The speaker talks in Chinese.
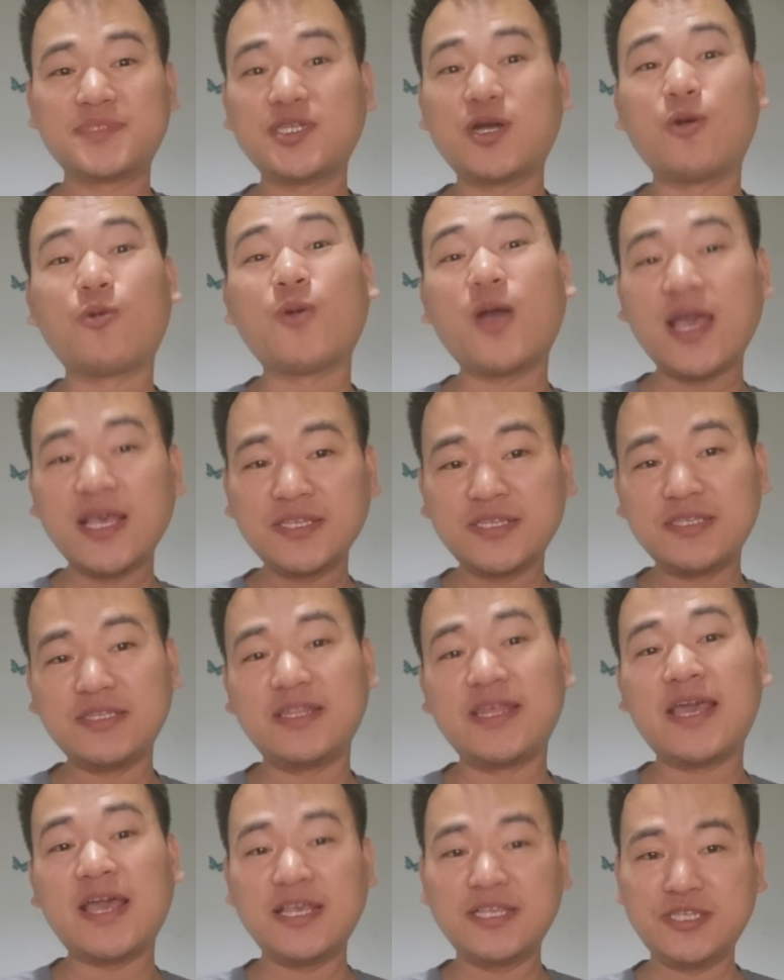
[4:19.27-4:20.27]
找关系
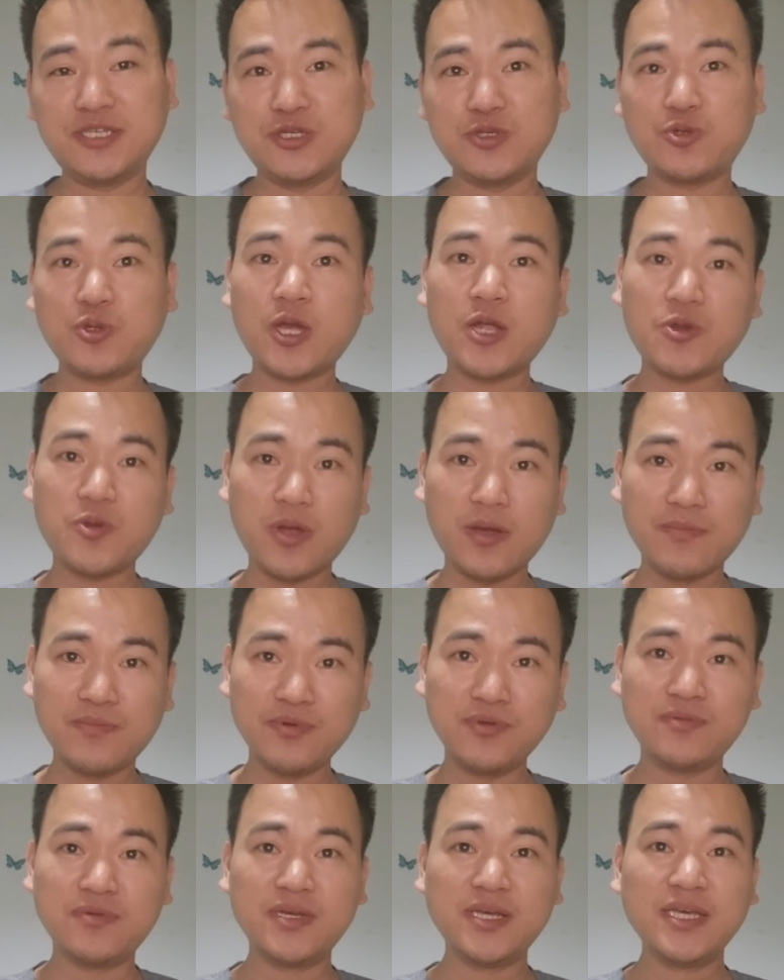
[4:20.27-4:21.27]
联系宣传
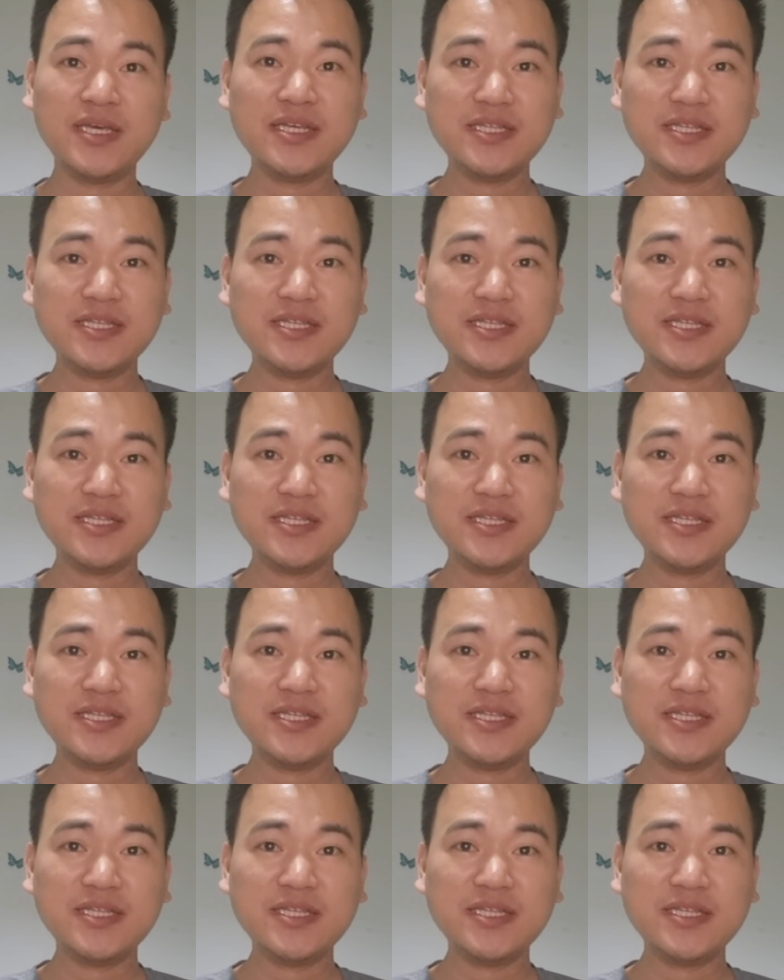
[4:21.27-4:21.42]
部，